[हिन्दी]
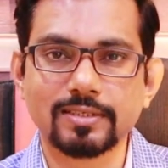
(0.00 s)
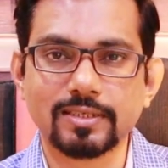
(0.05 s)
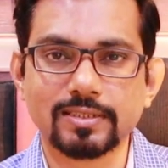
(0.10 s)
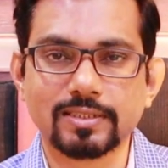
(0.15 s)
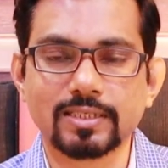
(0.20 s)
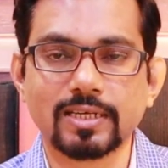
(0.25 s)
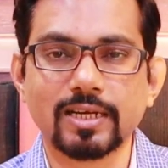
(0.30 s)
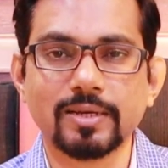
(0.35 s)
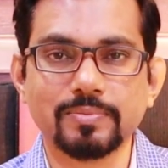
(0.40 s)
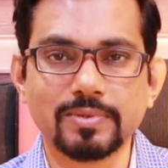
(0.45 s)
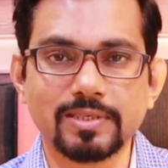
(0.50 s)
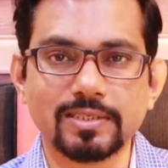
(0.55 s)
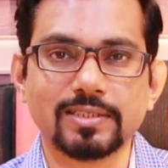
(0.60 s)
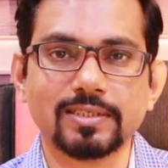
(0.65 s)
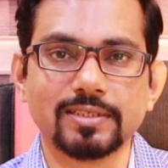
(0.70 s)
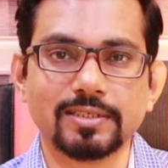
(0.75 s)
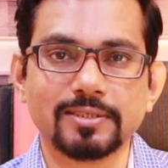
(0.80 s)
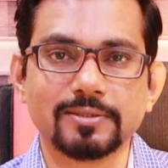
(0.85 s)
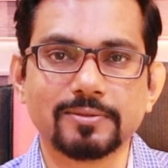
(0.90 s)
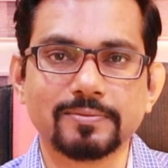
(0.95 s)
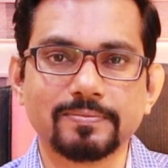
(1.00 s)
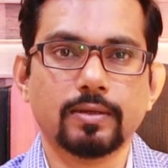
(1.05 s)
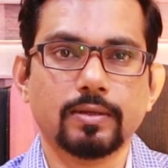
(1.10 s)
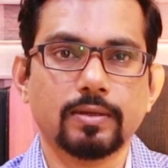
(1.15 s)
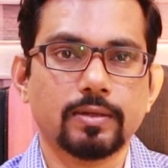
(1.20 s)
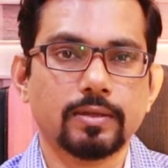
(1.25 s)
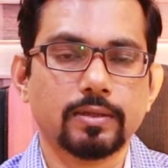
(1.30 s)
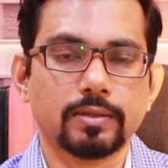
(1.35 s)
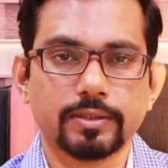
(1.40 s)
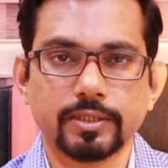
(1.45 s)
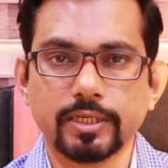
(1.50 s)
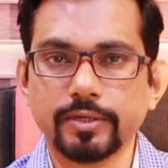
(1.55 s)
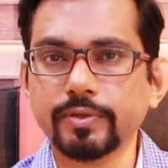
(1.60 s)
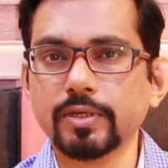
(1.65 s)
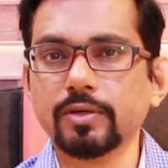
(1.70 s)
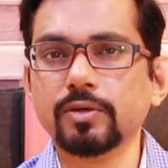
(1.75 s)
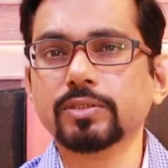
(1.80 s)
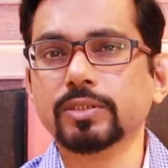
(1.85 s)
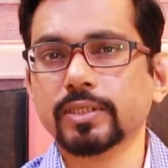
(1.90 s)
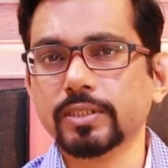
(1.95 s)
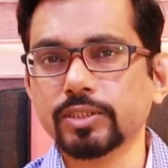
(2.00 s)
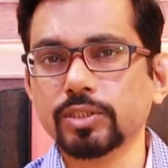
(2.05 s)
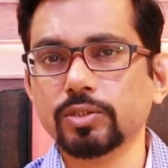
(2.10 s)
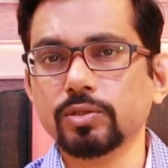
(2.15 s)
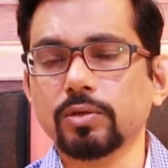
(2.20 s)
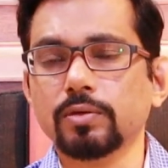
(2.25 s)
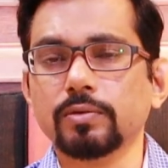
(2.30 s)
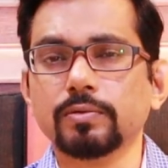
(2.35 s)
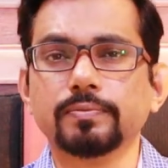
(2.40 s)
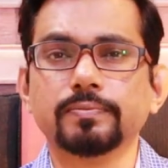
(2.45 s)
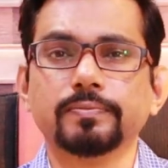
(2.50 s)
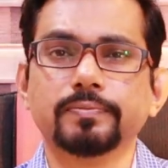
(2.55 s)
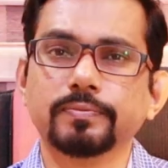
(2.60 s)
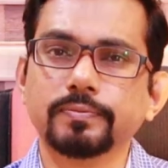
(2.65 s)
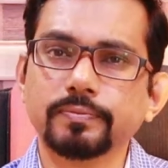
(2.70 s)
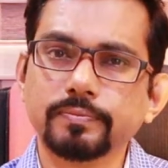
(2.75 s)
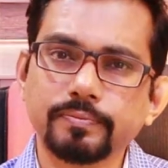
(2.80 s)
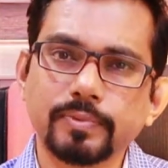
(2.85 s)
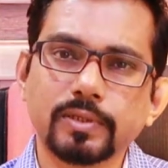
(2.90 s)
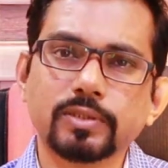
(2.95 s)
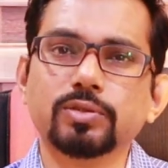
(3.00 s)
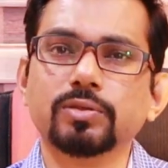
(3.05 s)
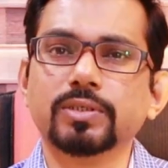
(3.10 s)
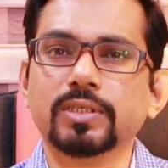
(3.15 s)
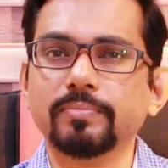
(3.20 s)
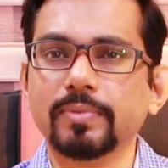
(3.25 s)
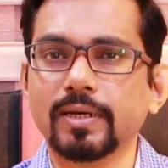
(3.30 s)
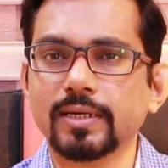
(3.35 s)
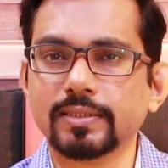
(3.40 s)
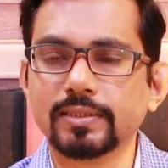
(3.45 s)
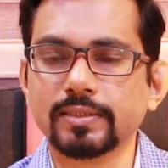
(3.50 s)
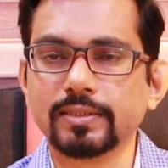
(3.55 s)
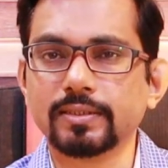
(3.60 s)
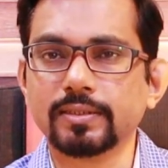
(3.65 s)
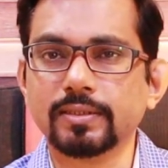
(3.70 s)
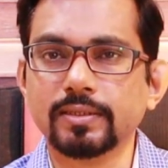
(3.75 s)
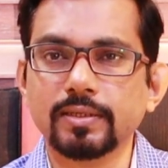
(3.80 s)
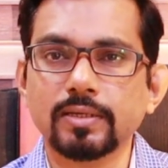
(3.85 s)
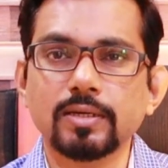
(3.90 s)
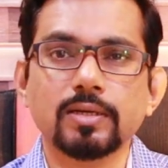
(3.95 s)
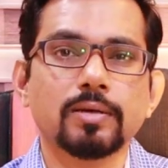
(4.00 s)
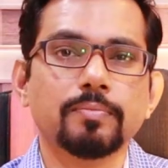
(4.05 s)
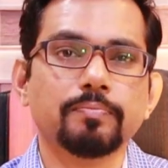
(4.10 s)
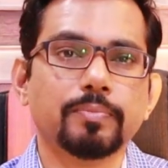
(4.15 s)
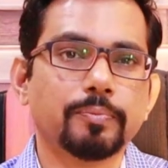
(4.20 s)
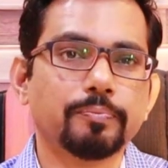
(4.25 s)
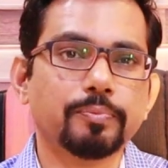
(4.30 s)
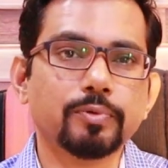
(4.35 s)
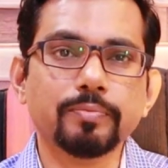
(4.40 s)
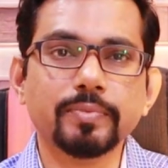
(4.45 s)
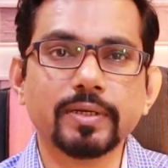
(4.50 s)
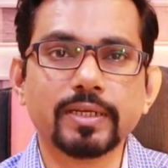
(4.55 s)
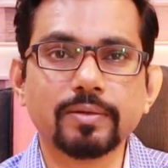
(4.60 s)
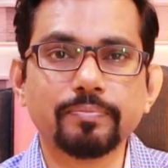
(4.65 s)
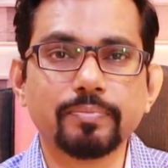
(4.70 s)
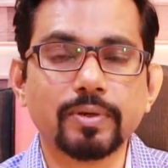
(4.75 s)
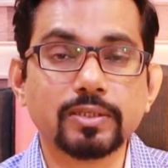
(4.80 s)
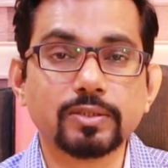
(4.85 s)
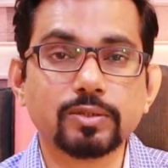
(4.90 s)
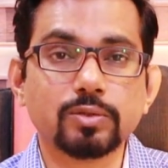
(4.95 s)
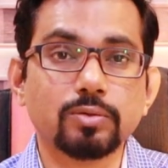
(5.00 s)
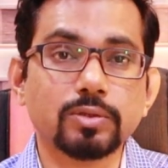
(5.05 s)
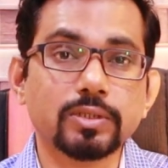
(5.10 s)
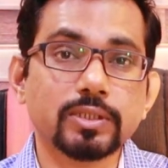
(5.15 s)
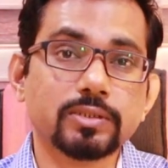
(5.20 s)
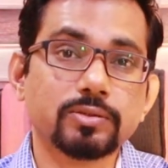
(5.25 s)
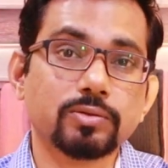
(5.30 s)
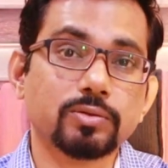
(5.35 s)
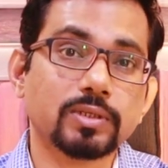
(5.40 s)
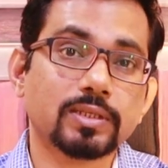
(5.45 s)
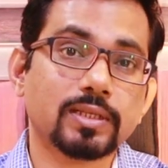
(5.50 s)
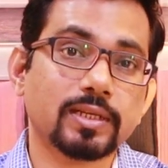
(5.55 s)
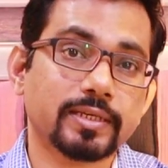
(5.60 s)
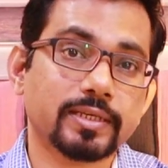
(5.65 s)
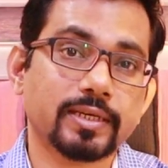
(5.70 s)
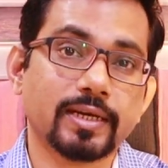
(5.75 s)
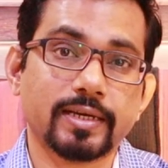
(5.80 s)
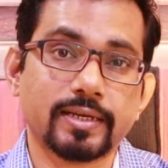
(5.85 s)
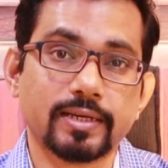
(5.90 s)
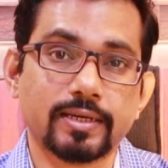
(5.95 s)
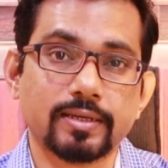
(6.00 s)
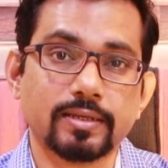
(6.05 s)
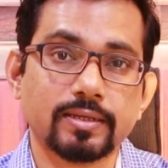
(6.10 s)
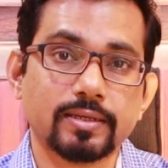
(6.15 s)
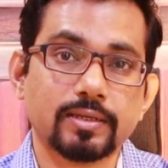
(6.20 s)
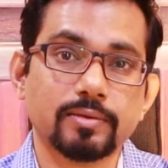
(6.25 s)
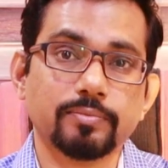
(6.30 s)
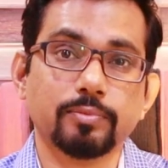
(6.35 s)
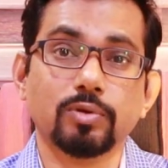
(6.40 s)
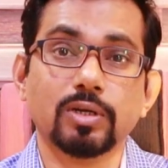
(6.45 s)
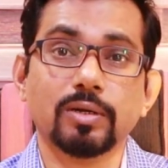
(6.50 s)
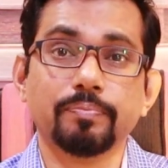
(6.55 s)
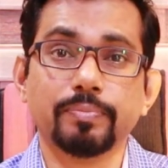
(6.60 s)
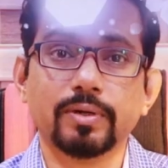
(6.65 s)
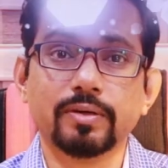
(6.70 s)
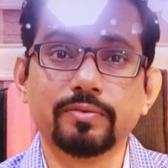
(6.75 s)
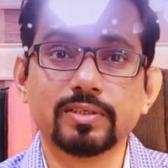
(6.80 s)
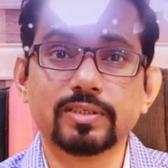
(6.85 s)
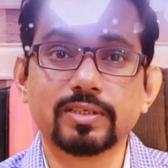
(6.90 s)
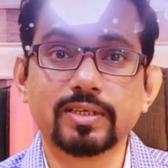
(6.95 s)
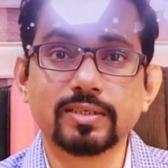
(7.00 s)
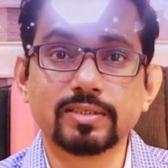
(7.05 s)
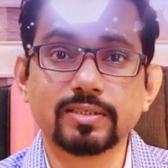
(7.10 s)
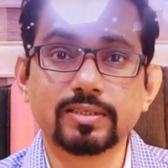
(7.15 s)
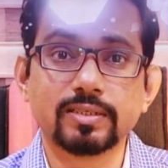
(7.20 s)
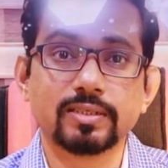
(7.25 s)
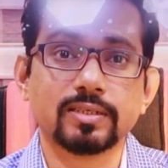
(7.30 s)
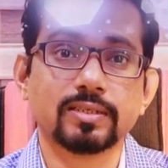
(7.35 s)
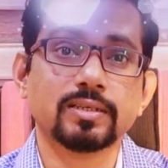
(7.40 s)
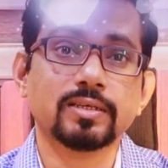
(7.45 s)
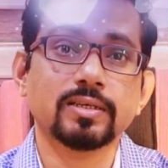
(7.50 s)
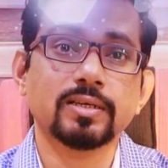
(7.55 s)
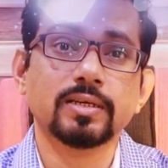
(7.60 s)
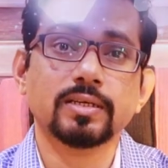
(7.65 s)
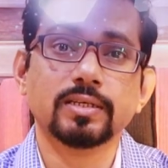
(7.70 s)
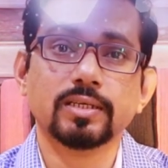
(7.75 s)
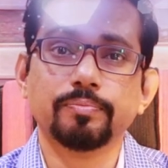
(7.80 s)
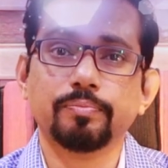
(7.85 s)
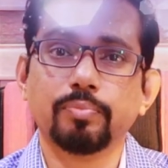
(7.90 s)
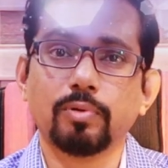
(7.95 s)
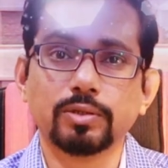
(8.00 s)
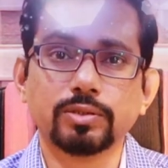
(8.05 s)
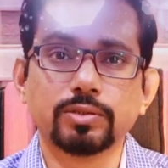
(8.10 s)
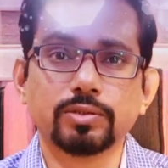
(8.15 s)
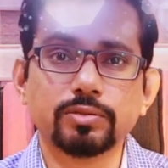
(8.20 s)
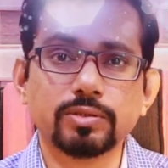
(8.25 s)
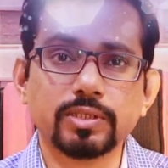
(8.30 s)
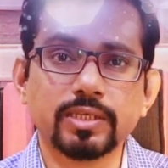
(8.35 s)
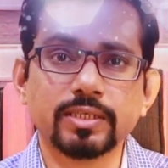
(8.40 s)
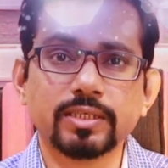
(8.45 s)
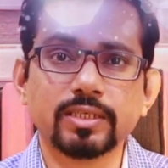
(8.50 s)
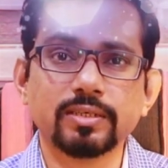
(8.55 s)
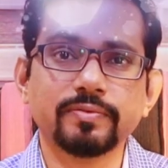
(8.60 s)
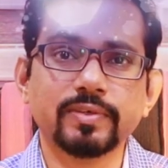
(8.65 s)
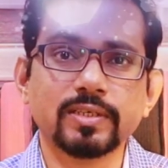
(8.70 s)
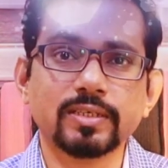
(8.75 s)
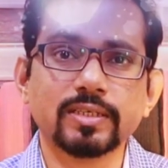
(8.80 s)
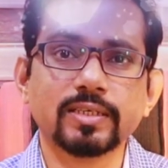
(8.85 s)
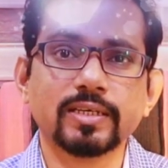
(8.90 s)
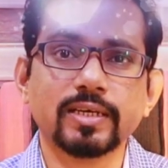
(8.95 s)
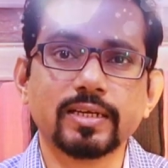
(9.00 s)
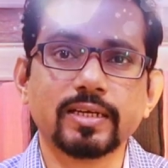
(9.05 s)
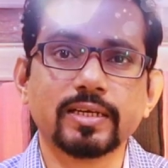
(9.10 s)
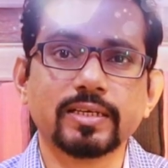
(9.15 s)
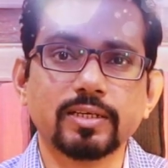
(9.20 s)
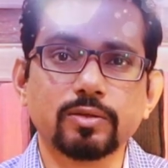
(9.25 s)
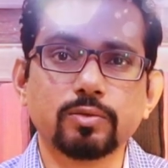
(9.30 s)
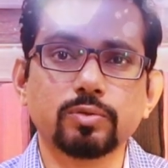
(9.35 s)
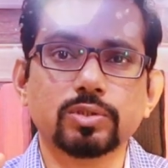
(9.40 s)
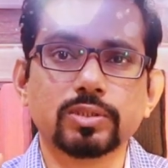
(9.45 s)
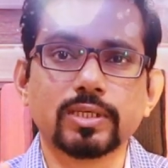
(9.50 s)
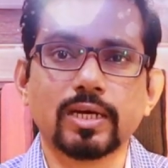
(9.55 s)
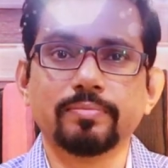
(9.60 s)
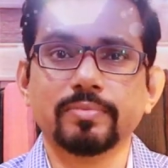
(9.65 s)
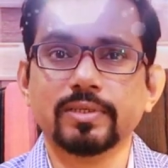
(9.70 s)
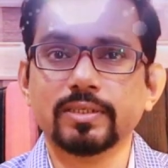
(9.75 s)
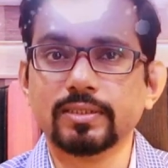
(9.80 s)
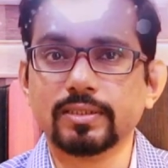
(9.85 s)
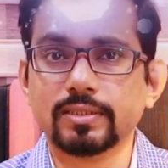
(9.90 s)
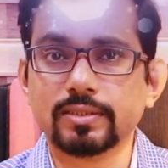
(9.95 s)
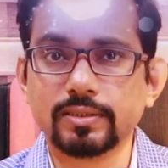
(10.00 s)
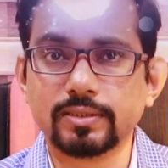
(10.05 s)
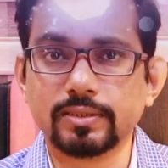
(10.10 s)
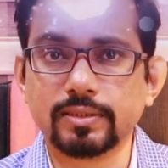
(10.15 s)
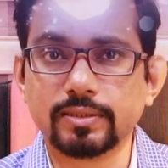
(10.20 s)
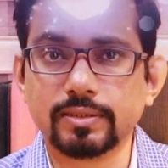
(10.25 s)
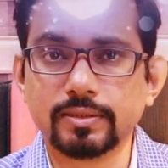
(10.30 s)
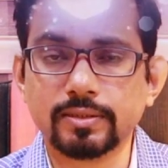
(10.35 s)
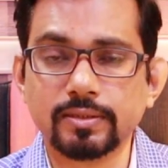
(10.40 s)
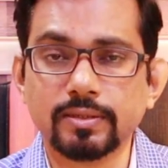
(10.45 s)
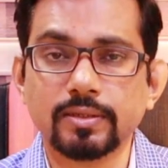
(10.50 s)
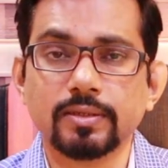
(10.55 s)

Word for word: सब्सक्राइब कीजिए देवी और सज्जनों परसों की बात है पप्पू मेरे पास रोनी सूरत लेके आया बोला पर्वतराज सर ये पॉजिटिव थिंकिंग विंकिंग है ना ये कुछ काम नहीं करती है